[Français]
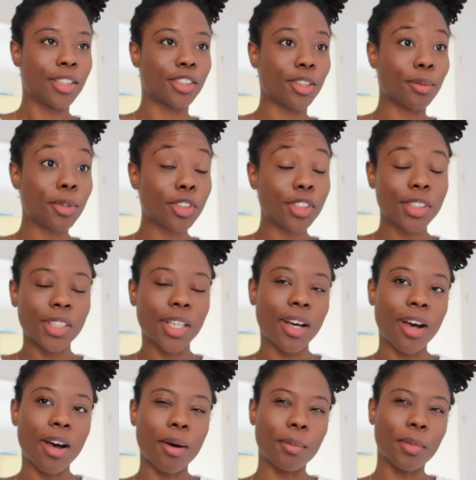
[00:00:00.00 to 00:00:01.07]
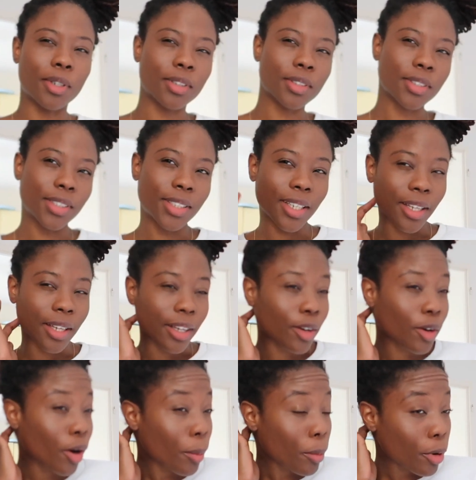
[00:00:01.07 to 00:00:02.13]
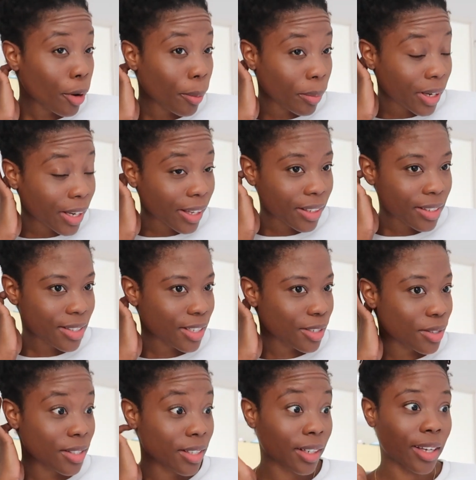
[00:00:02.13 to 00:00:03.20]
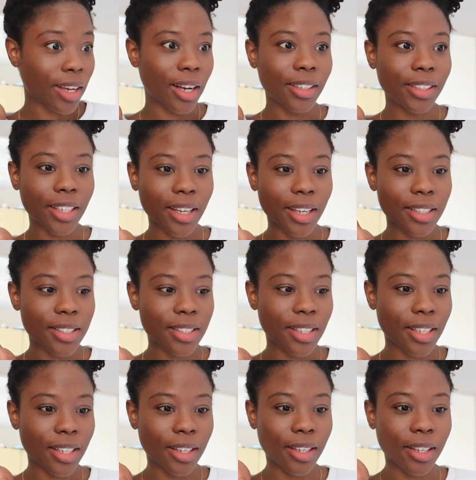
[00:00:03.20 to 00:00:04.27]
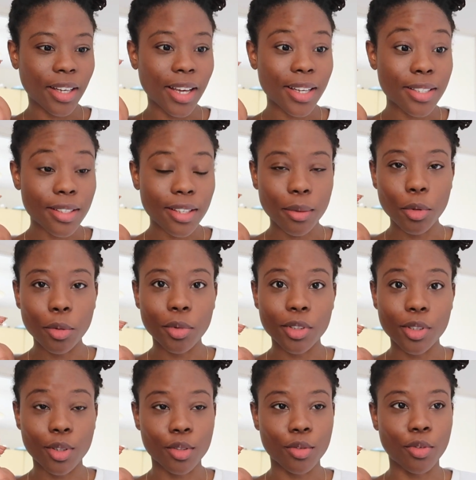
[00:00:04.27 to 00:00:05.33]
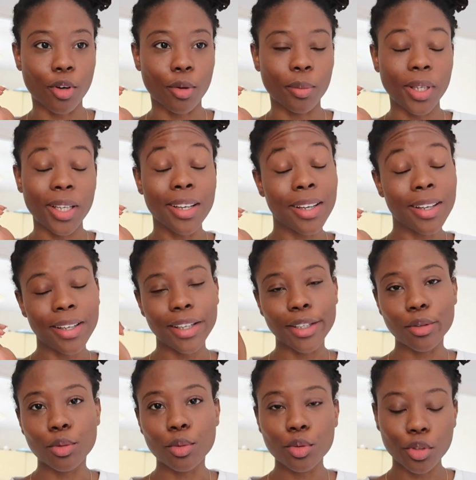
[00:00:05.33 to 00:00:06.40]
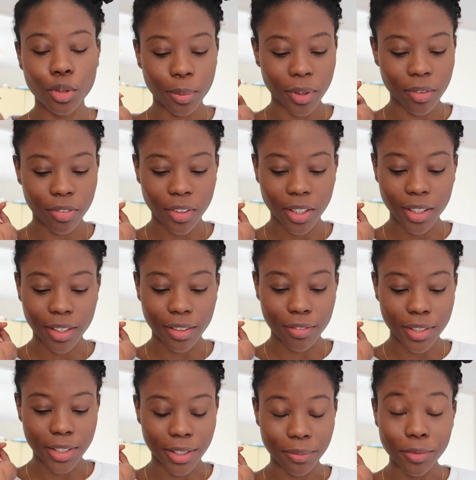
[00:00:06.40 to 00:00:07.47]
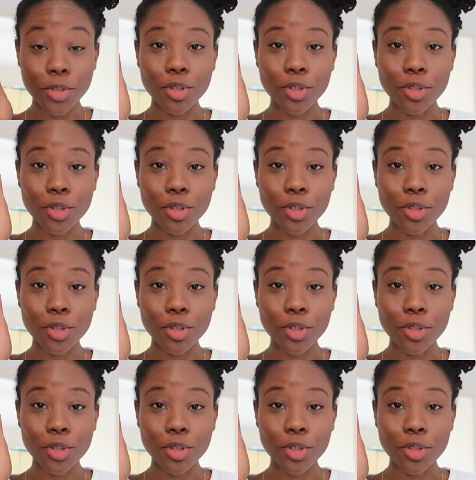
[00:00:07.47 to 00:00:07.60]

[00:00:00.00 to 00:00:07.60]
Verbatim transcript: J'en mange très rarement. C'est comme le blé. C'est une céréale qui a été extrêmement transformée et du coup, je préfère éviter.